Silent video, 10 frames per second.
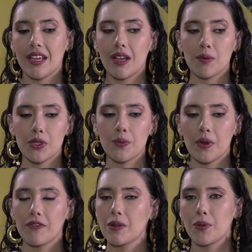si hablamos de un
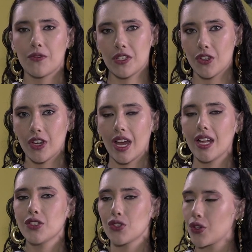perfil
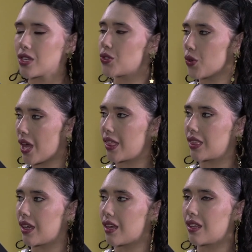profesional, yo soy
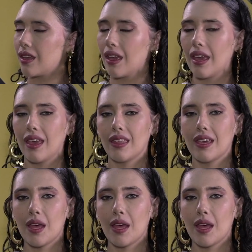estudiante eh,